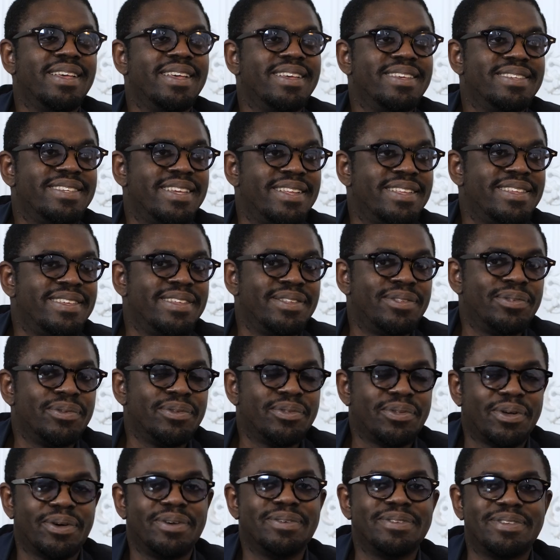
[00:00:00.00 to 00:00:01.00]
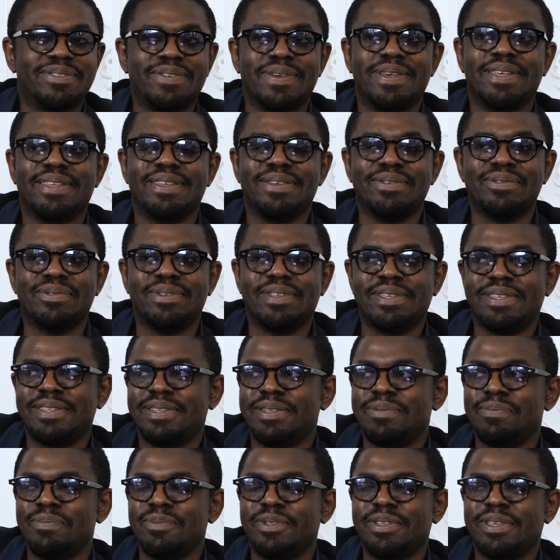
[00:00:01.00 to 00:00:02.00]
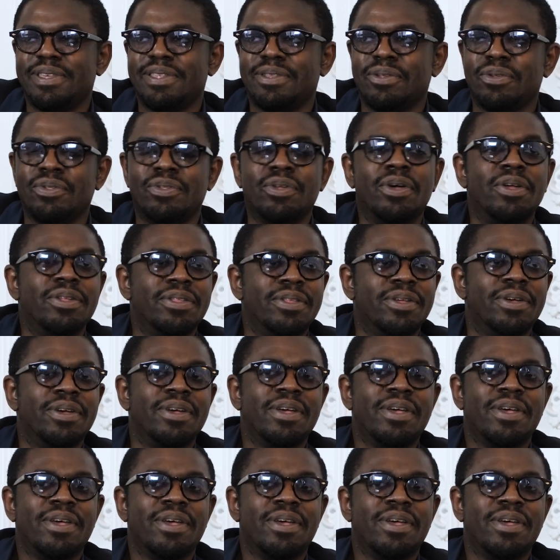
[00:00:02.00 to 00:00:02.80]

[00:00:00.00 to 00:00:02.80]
celle qui te, qui te donne